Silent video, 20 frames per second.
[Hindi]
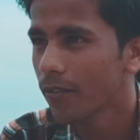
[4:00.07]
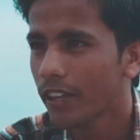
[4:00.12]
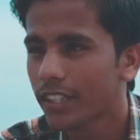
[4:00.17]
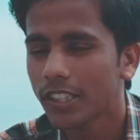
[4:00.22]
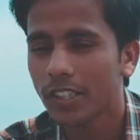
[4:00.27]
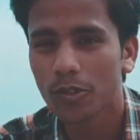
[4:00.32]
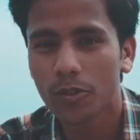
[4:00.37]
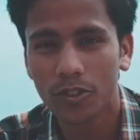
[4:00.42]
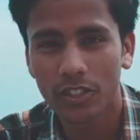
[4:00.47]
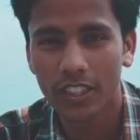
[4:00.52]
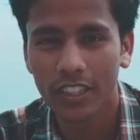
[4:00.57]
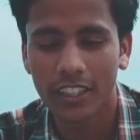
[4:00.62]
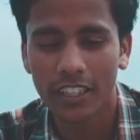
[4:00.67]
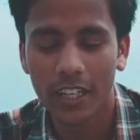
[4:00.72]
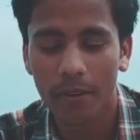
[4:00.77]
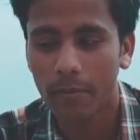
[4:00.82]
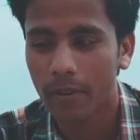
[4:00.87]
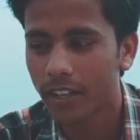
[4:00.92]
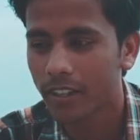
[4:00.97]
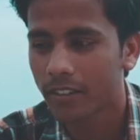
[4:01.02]
वैसे कुछ नहीं है
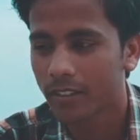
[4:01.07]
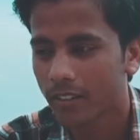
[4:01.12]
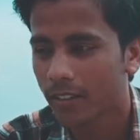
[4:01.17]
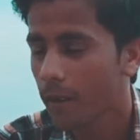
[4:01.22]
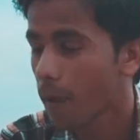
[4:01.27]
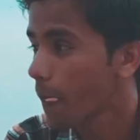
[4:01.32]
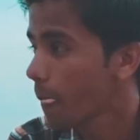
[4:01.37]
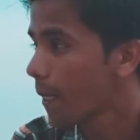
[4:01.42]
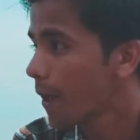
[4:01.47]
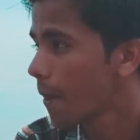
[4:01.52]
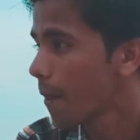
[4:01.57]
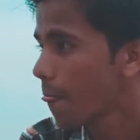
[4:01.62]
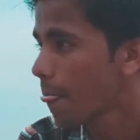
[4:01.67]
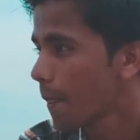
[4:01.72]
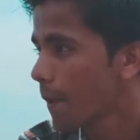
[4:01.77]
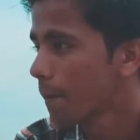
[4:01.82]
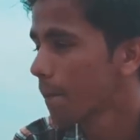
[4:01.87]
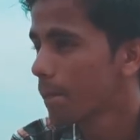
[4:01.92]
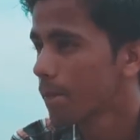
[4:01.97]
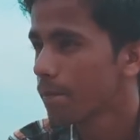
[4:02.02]
बट गांव में
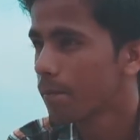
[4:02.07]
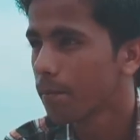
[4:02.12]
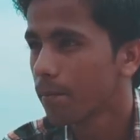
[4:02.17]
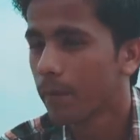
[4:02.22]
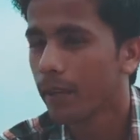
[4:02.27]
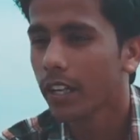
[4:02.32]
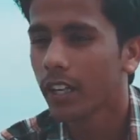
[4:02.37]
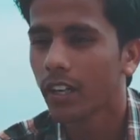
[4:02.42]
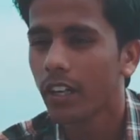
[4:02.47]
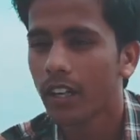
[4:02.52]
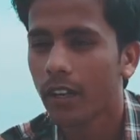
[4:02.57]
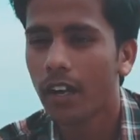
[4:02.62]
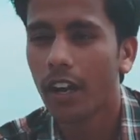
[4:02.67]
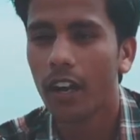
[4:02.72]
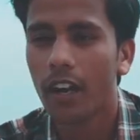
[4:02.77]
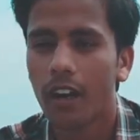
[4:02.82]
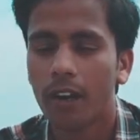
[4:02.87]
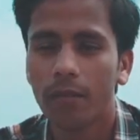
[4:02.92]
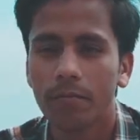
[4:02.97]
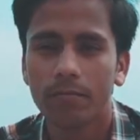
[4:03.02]
केवल
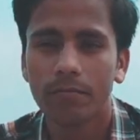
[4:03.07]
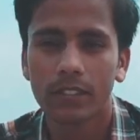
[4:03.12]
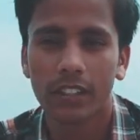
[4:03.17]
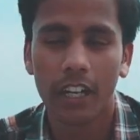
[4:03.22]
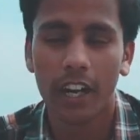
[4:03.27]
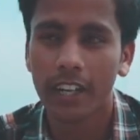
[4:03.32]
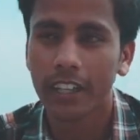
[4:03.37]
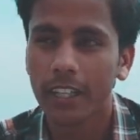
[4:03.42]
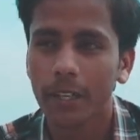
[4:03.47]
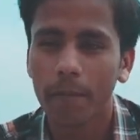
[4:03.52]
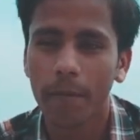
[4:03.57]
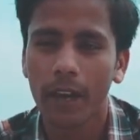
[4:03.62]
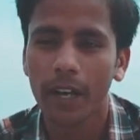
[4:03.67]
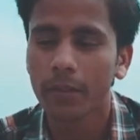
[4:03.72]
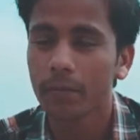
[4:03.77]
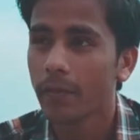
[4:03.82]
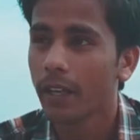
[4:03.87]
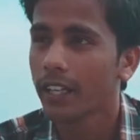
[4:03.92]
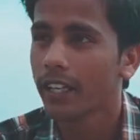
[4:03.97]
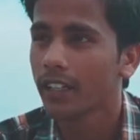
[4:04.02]
मेरे घर के पास
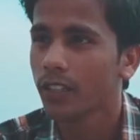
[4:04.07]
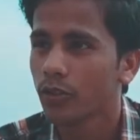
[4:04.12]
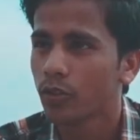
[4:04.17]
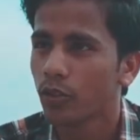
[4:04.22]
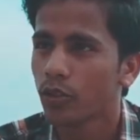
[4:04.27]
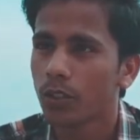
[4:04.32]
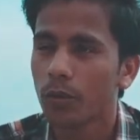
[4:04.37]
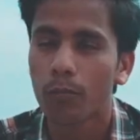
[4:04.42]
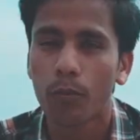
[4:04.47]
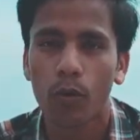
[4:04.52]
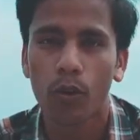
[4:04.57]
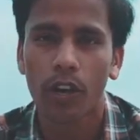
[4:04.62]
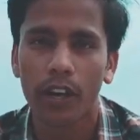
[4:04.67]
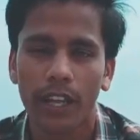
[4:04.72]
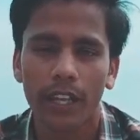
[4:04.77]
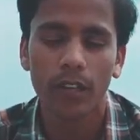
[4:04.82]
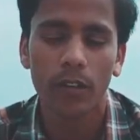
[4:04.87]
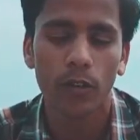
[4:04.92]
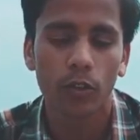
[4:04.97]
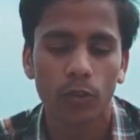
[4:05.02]
में ही जो ये पोखर
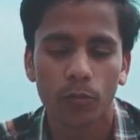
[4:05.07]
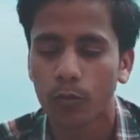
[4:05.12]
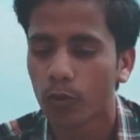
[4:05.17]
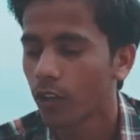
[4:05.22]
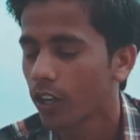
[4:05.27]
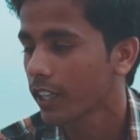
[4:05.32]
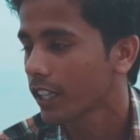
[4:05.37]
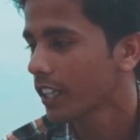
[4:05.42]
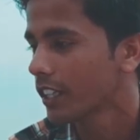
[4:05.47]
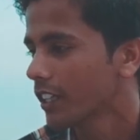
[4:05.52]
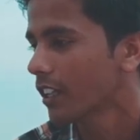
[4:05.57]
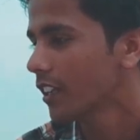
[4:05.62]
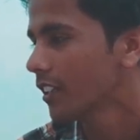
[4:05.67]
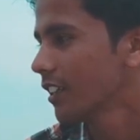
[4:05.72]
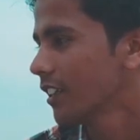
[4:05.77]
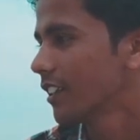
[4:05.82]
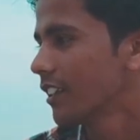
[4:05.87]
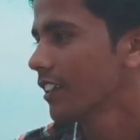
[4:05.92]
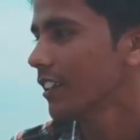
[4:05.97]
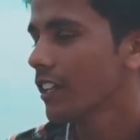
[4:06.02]
है उस पोखर के अंदर
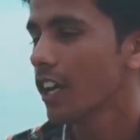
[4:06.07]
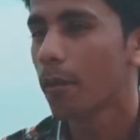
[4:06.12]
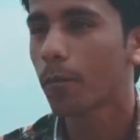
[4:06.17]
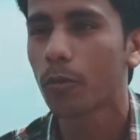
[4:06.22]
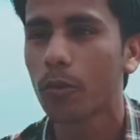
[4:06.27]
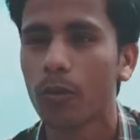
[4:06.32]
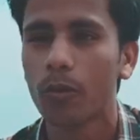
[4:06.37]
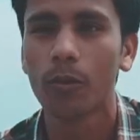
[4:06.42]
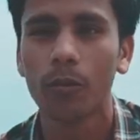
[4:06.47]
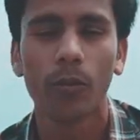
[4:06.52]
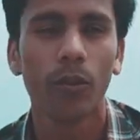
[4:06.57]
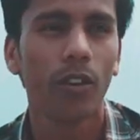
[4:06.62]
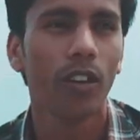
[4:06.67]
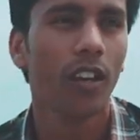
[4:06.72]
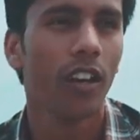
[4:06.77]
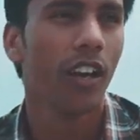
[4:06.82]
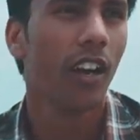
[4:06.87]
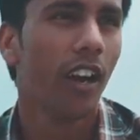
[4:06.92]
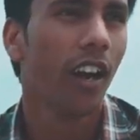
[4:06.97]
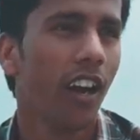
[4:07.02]
इतनी आपको
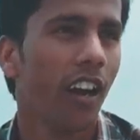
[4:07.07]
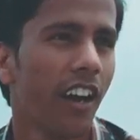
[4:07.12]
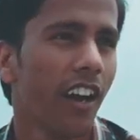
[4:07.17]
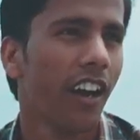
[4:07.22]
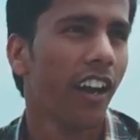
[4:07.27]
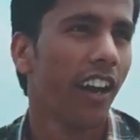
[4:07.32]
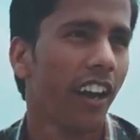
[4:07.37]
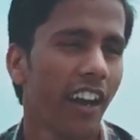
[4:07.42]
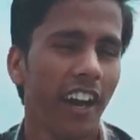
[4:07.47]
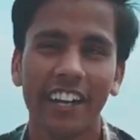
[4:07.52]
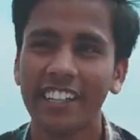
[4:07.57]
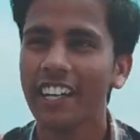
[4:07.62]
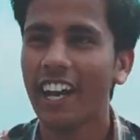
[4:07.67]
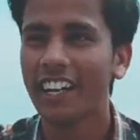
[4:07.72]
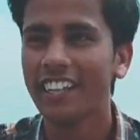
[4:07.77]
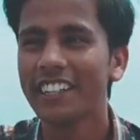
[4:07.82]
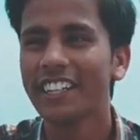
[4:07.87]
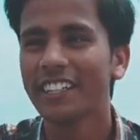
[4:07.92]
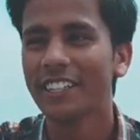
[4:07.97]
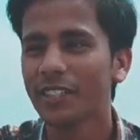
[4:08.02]

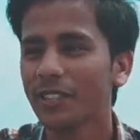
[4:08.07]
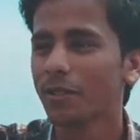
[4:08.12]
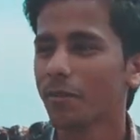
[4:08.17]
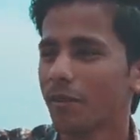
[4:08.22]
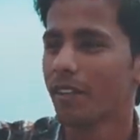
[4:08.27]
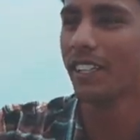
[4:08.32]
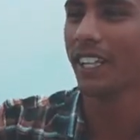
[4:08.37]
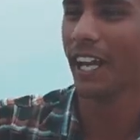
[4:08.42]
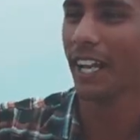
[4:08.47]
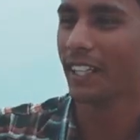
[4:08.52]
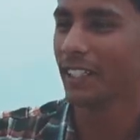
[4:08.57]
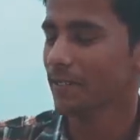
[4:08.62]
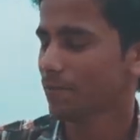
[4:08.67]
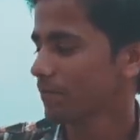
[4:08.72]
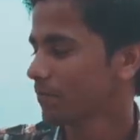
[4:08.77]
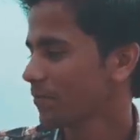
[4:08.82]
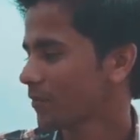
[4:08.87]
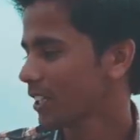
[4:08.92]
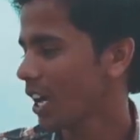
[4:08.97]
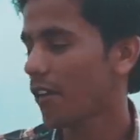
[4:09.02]
हरियाली देखने को मिल
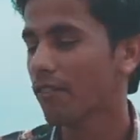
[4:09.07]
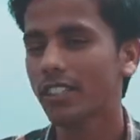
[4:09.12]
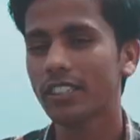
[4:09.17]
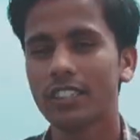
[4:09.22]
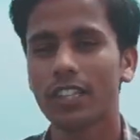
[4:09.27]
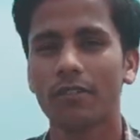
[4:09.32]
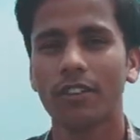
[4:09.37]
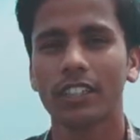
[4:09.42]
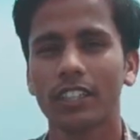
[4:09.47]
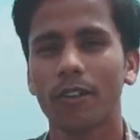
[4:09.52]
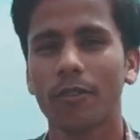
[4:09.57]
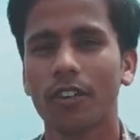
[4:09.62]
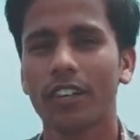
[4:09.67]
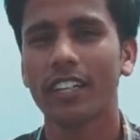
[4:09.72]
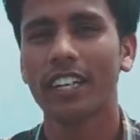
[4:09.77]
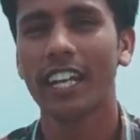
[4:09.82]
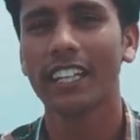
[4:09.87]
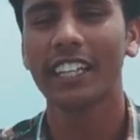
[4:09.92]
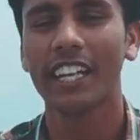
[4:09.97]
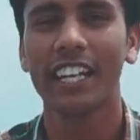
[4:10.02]
जाएगी अच्छा वातावरण
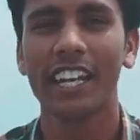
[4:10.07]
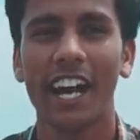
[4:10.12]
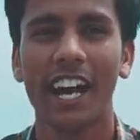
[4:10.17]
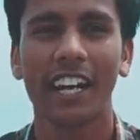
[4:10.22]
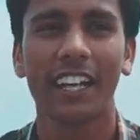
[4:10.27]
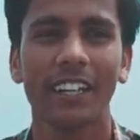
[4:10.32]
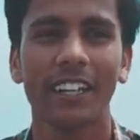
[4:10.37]
रहता है यहाँ